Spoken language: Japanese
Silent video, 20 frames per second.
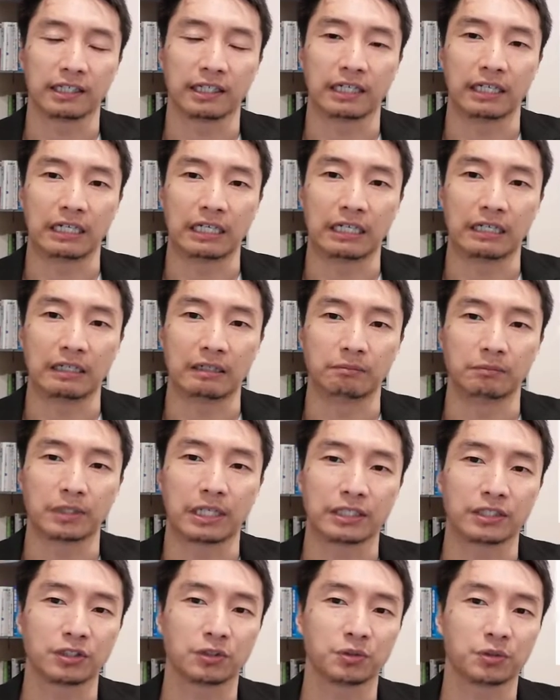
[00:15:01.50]
あ
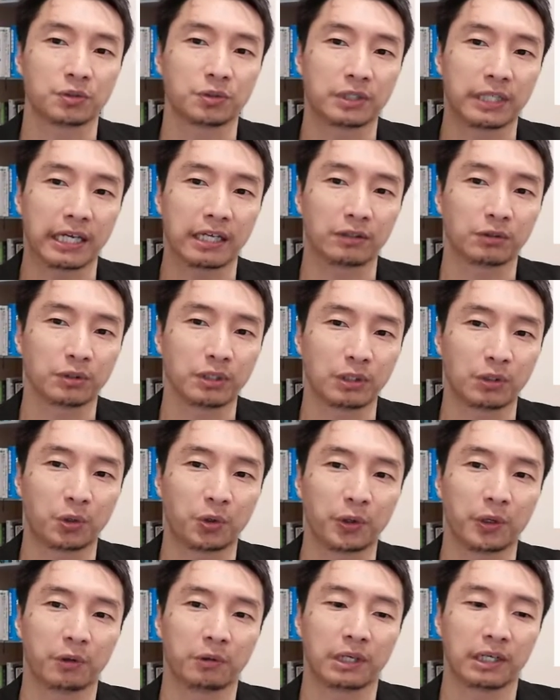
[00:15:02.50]
昔のクライアントに
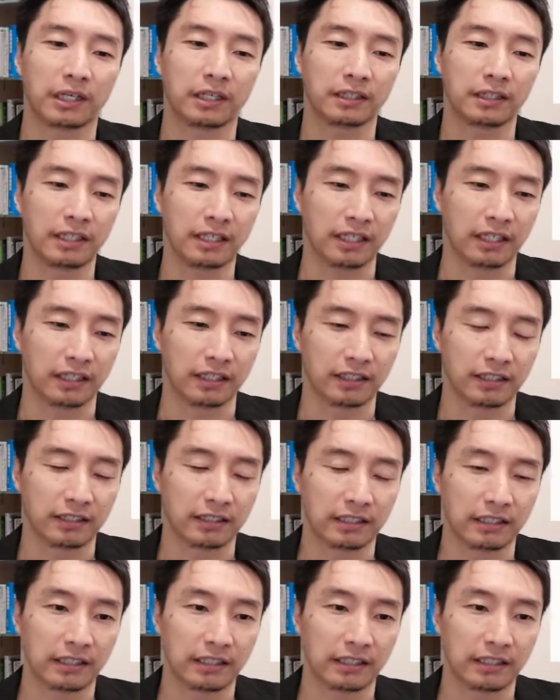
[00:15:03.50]
声をかけて、